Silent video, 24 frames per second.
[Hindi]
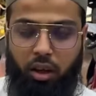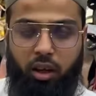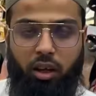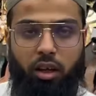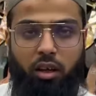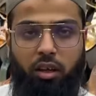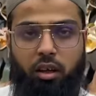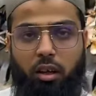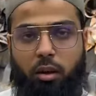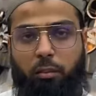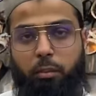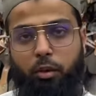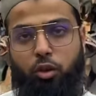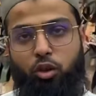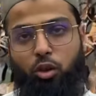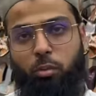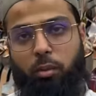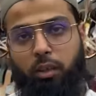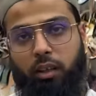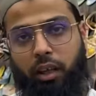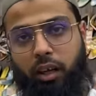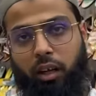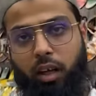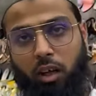नहीं है यहाँ पे जो
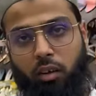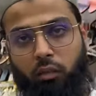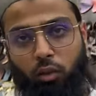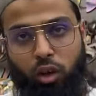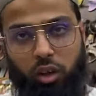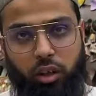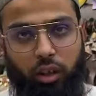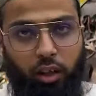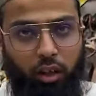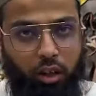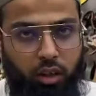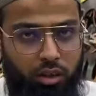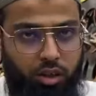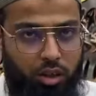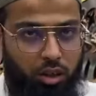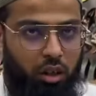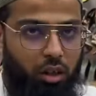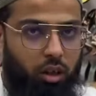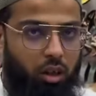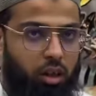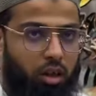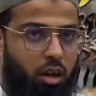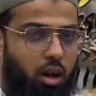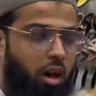बताएंगे मतलब वही
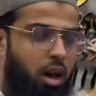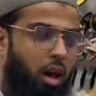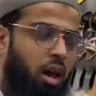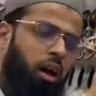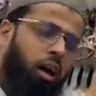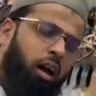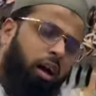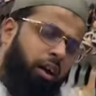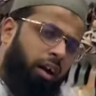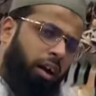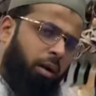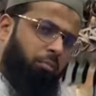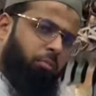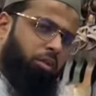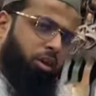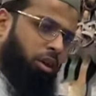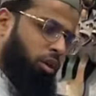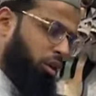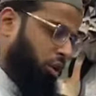देंगे आराम से